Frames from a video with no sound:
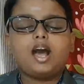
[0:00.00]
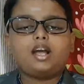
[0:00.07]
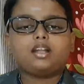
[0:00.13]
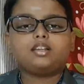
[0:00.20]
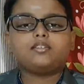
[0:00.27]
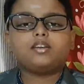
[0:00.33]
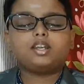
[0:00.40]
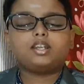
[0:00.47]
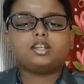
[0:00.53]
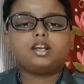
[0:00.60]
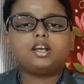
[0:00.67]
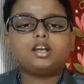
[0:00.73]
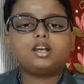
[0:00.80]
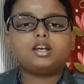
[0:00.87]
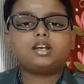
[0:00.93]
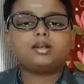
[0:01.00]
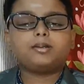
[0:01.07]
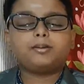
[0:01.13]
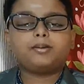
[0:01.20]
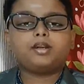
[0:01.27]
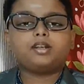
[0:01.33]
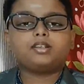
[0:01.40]
அது
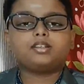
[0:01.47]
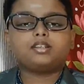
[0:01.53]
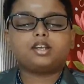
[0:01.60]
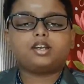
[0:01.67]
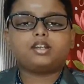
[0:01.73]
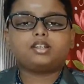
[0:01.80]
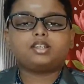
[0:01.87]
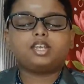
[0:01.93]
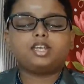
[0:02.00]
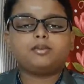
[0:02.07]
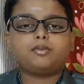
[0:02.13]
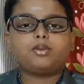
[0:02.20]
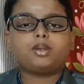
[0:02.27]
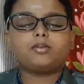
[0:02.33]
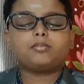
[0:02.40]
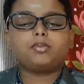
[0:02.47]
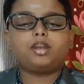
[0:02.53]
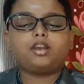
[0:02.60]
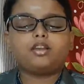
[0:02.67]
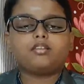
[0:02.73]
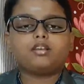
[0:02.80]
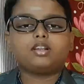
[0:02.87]
வழியாக தீ
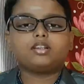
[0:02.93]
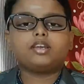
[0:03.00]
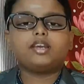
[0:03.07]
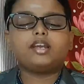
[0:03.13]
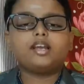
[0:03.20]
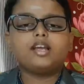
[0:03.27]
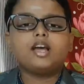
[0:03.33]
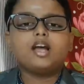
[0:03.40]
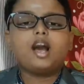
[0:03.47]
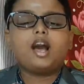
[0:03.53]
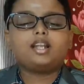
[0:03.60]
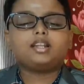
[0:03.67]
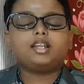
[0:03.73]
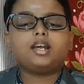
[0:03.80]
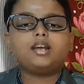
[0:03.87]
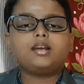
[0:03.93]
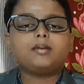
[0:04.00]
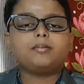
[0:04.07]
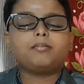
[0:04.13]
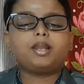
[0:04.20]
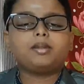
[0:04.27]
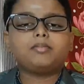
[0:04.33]
குழம்புகள் வந்து அந்த
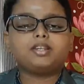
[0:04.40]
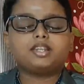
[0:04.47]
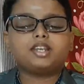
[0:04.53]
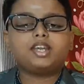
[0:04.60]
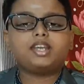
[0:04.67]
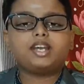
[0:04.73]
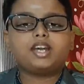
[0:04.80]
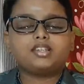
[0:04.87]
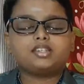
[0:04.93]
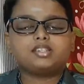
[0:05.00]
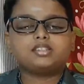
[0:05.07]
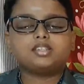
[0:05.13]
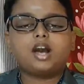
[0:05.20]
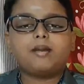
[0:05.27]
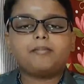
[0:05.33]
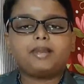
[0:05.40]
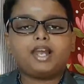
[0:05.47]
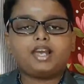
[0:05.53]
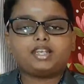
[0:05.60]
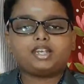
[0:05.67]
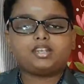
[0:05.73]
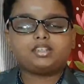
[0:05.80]
மன்மதனை எரிச்சு சாம்பல்
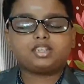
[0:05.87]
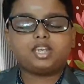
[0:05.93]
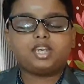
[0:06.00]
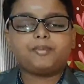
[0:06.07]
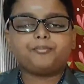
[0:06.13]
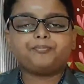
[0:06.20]
ஆக்கிருச்சு